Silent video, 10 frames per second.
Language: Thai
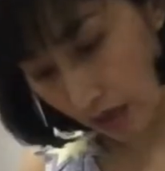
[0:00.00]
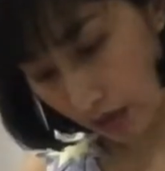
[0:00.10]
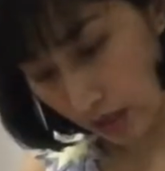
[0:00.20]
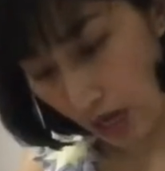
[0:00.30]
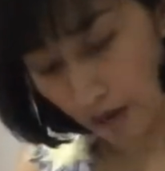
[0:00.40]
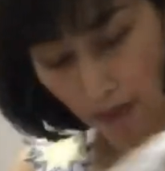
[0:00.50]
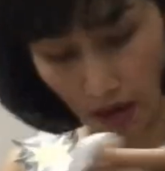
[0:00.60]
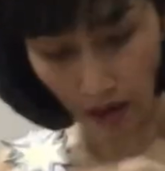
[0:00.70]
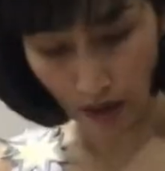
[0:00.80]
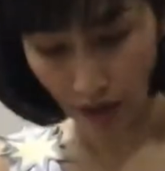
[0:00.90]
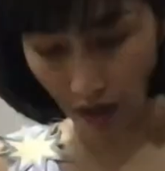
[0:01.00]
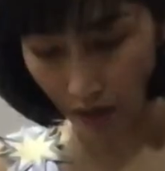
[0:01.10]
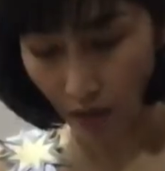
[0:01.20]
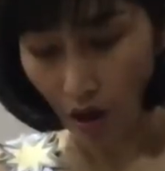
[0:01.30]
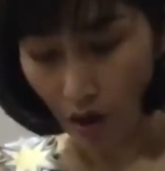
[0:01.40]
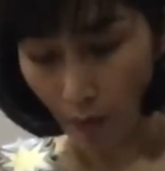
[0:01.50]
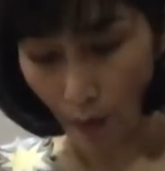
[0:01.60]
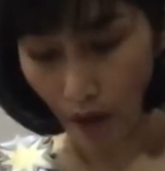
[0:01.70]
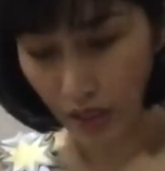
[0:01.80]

กที่ได้มานะคะเพราะว่า